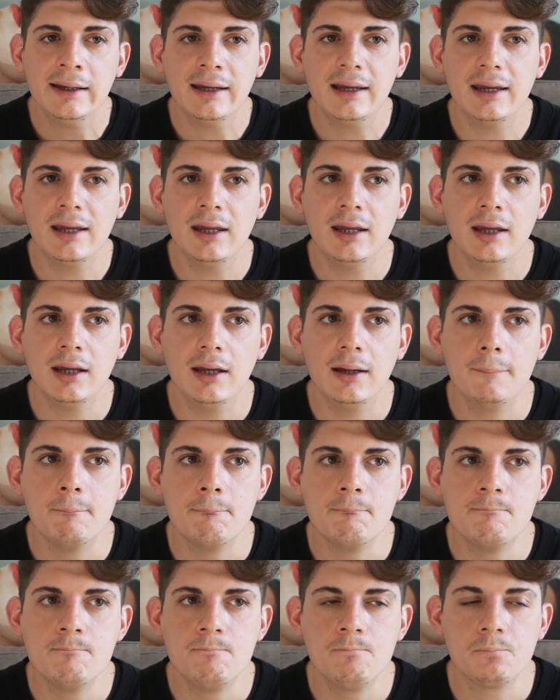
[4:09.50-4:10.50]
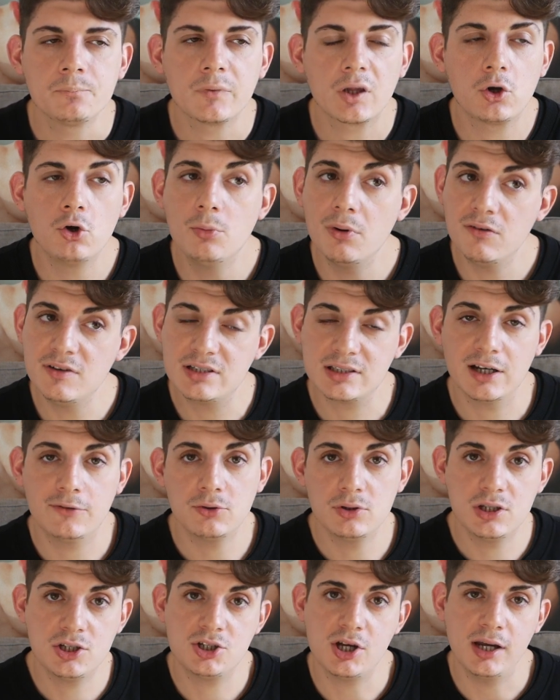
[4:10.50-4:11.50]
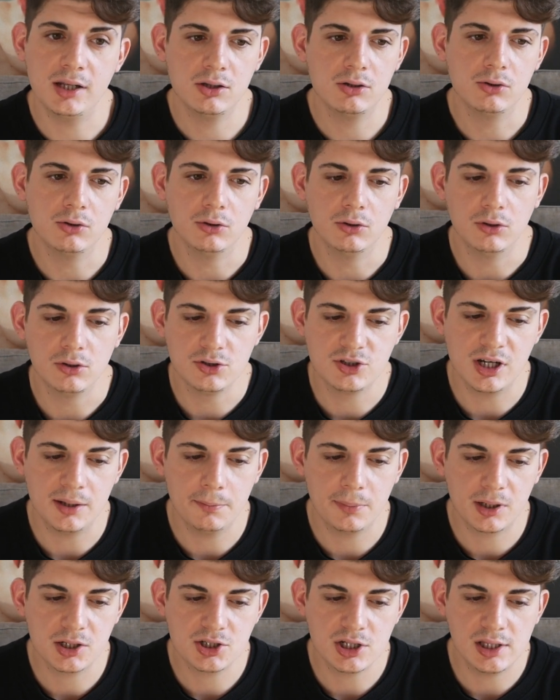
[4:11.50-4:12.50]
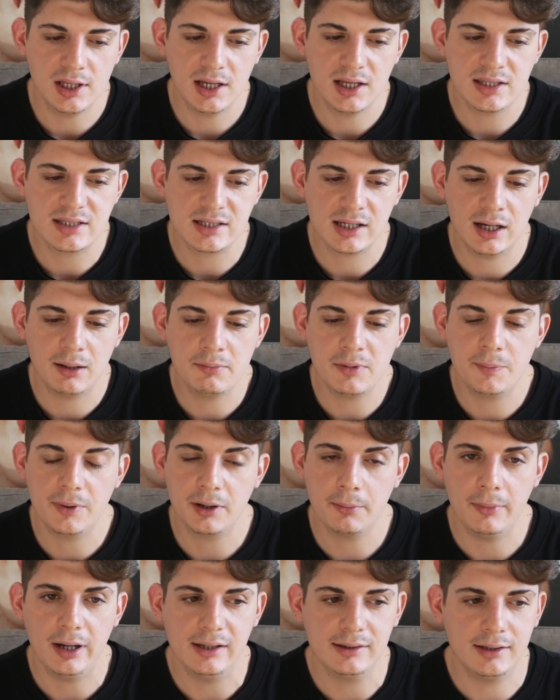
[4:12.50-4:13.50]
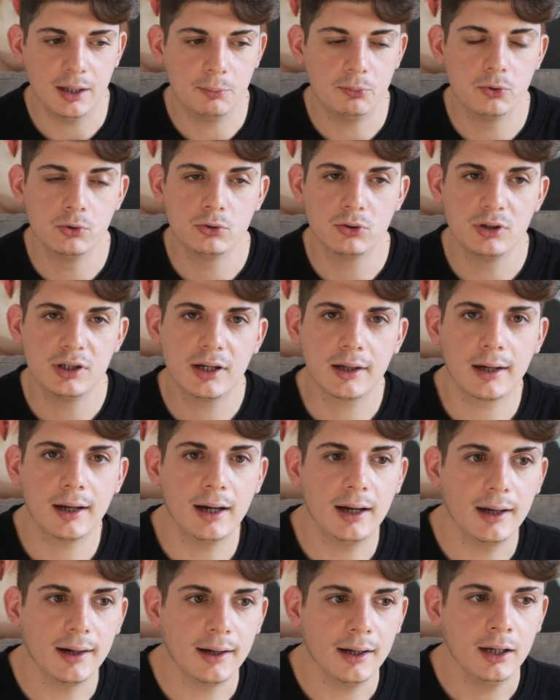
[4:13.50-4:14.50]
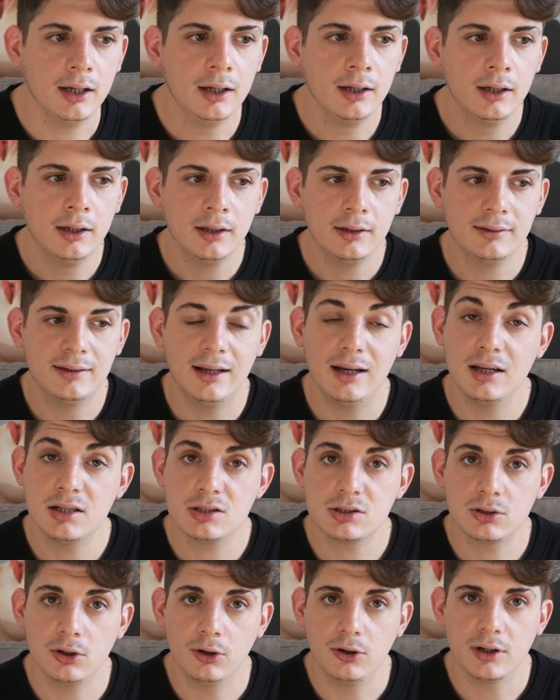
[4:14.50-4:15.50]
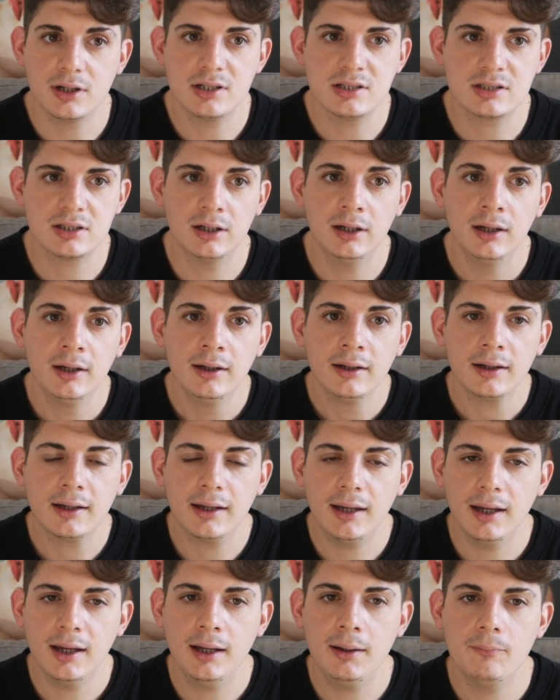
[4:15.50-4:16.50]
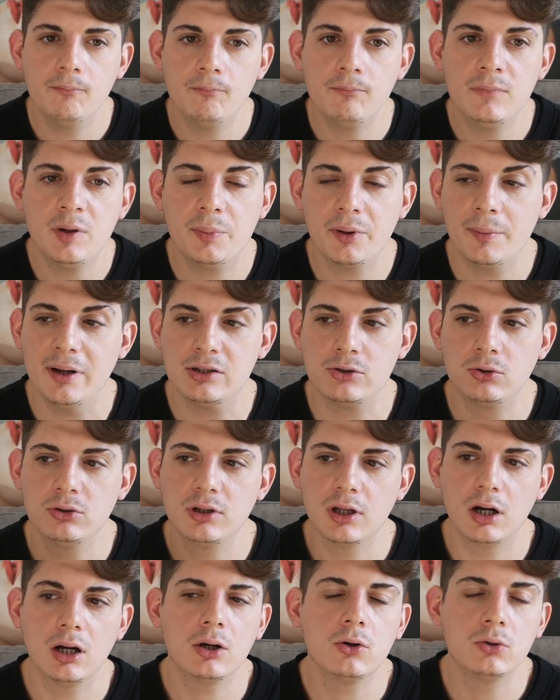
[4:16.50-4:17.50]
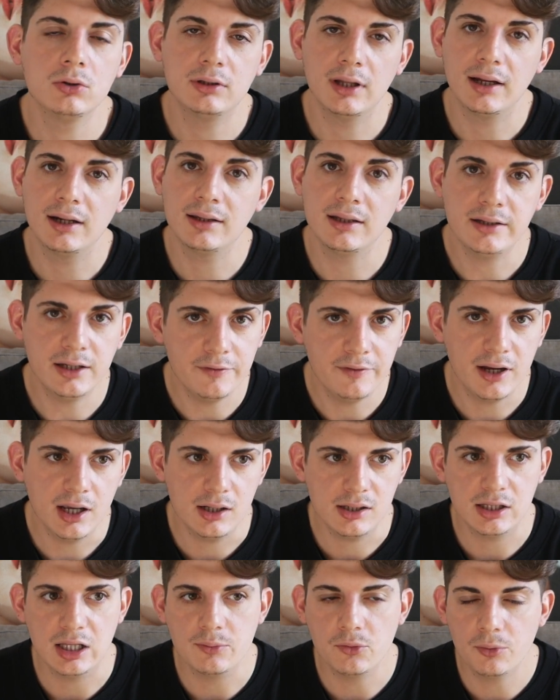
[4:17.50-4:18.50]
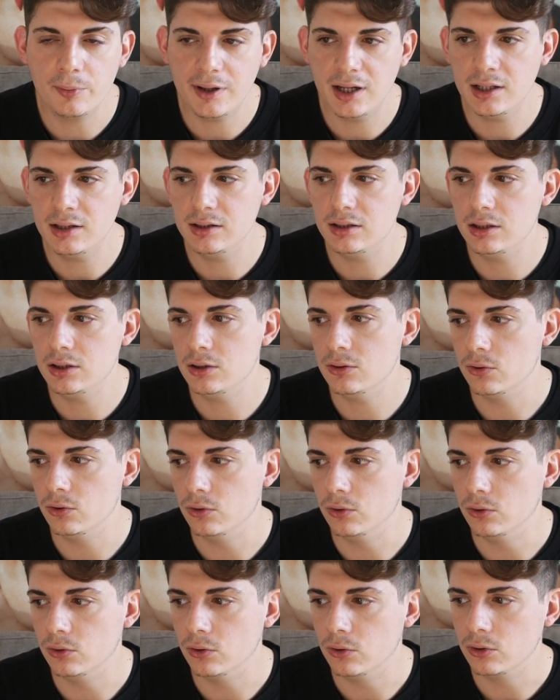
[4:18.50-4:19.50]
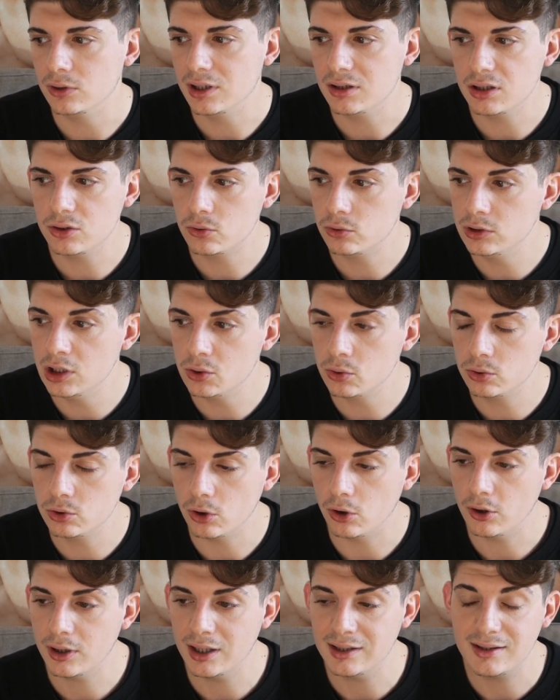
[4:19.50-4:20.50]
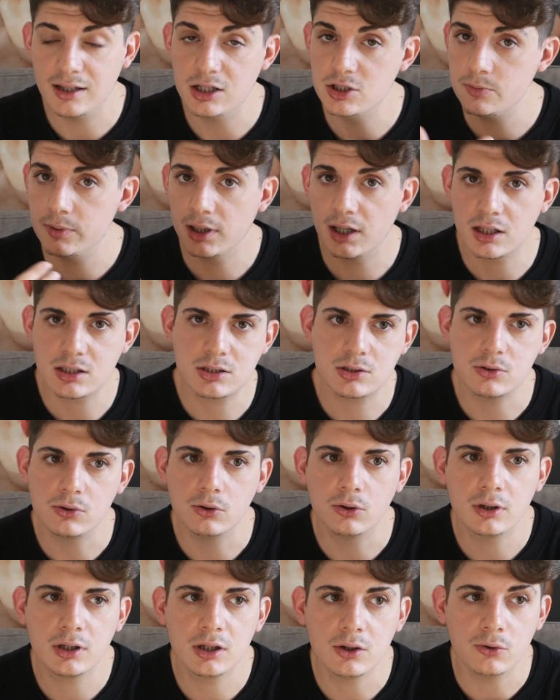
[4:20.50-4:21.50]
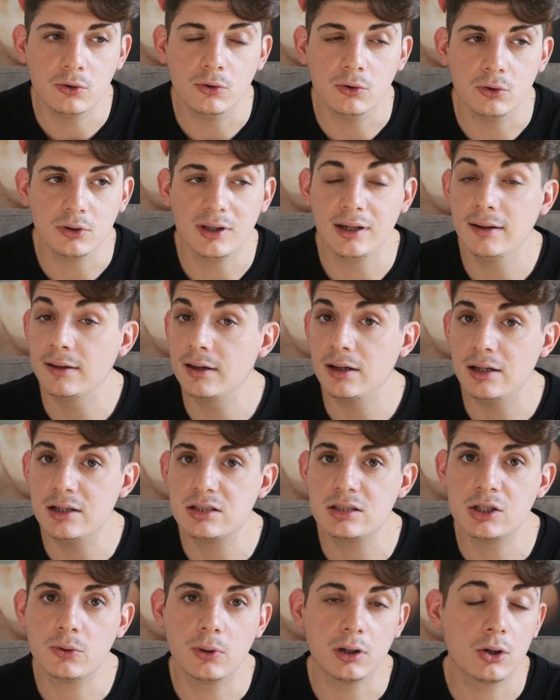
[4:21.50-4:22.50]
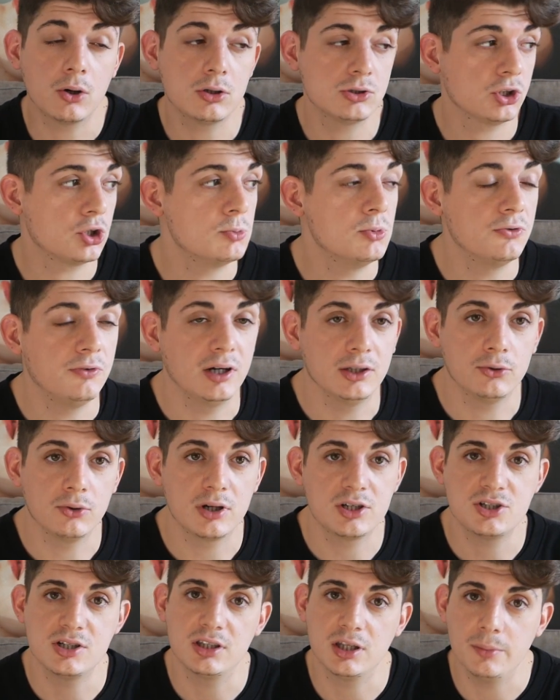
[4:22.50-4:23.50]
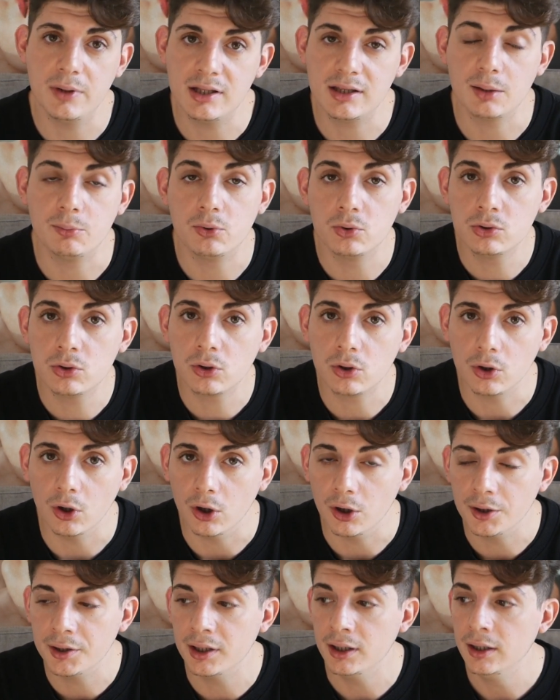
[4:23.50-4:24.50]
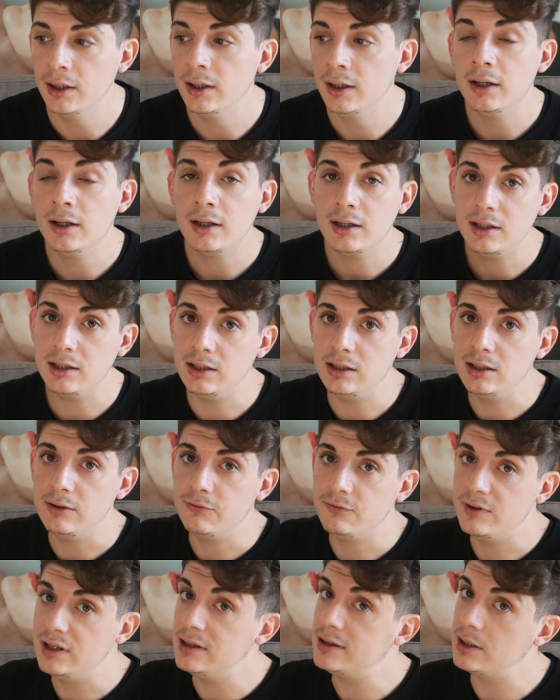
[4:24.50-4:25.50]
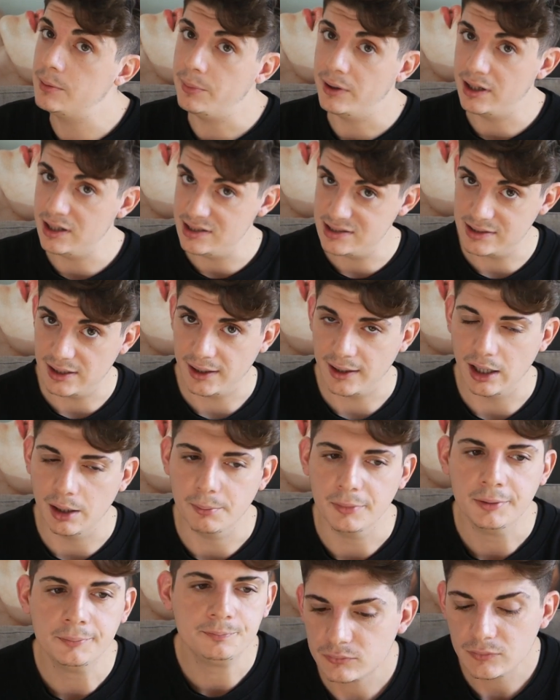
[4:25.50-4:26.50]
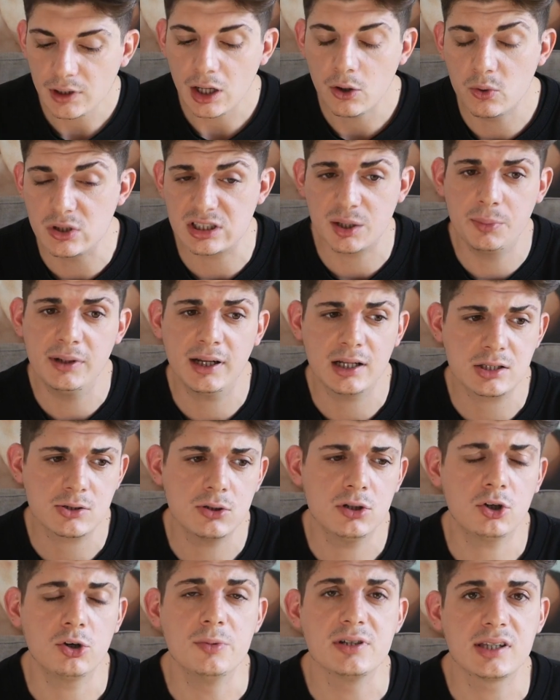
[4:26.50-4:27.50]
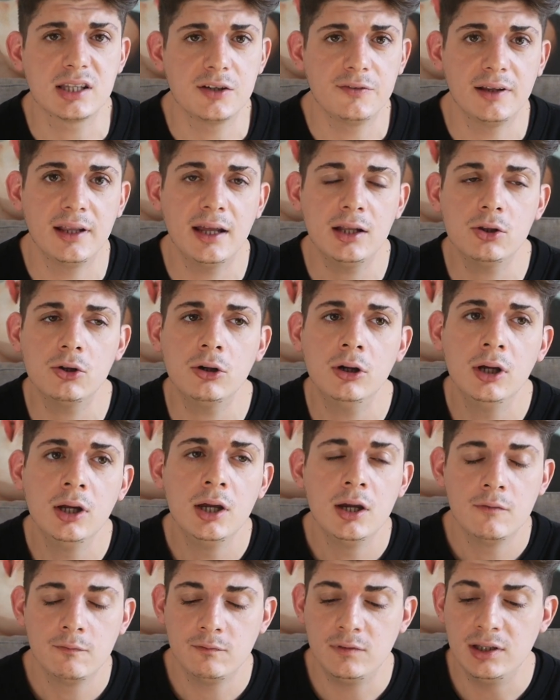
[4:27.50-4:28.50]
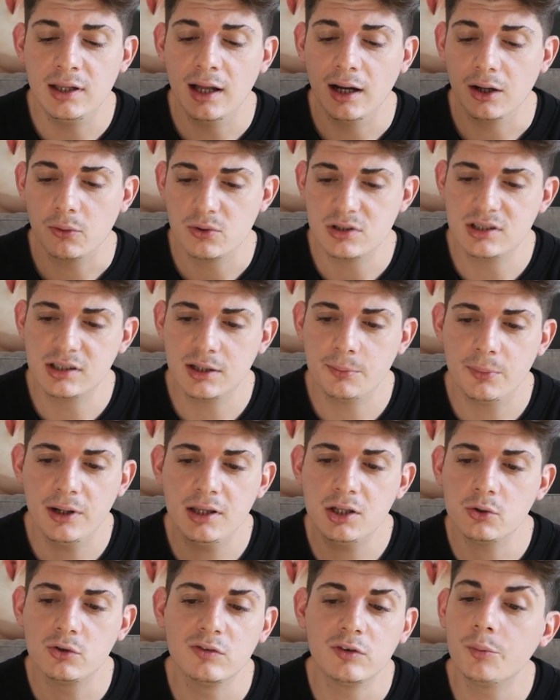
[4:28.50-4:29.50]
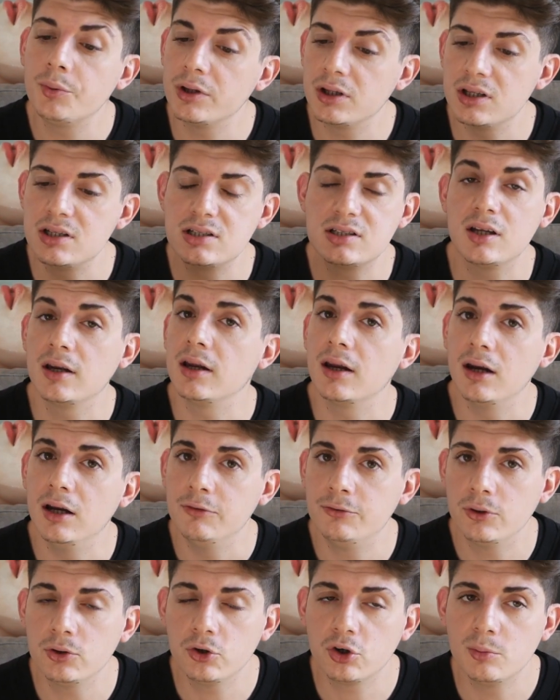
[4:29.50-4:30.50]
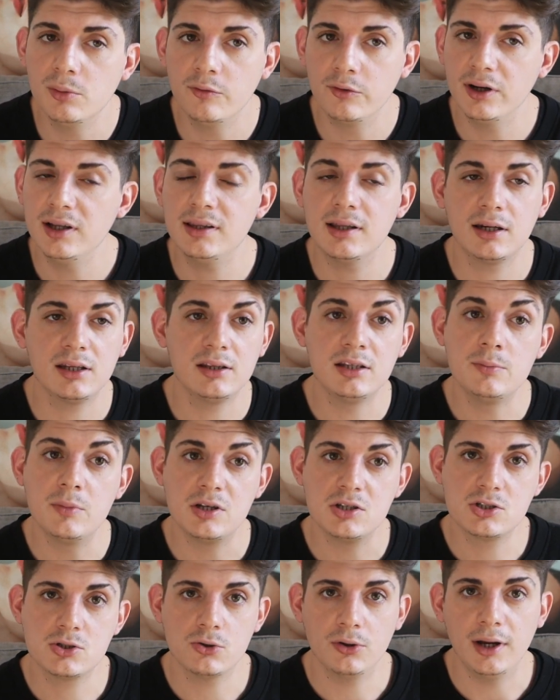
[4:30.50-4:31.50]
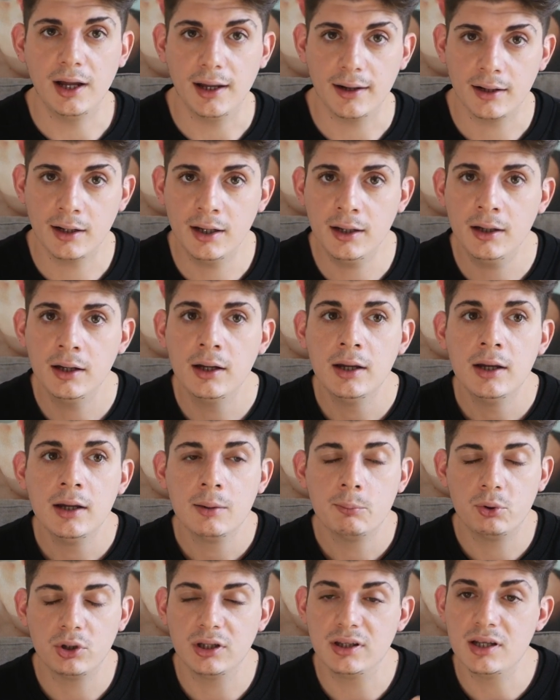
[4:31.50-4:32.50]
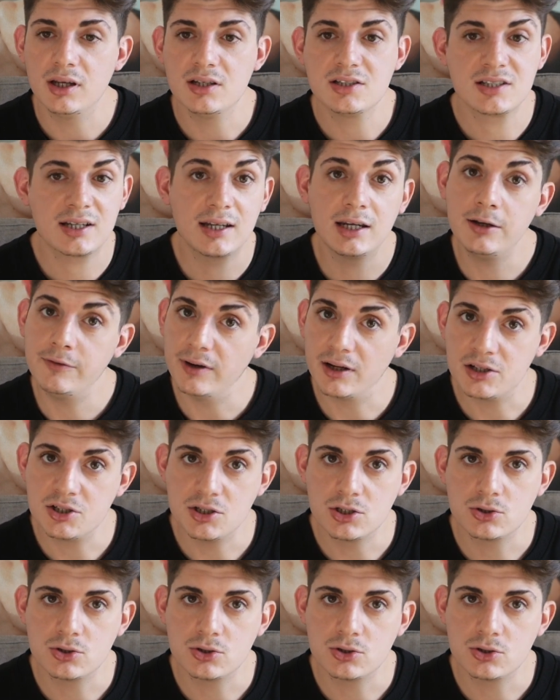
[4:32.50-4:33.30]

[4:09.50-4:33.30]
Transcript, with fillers: e ehm, come vi stavo dicendo già in precedenza mi permette appunto di creare delle stories che mi permettono di raccontare degli eventi, dei momenti o dei, dei, tutorial, delle spiegazioni o delle release di qualcosa come ho fatto recentemente appunto con i filtri per Instagram. Questa applicazione, come state vedendo, vi dà questi template in cui voi potete inserire le foto come volete, ridimensionarle, potete scriverci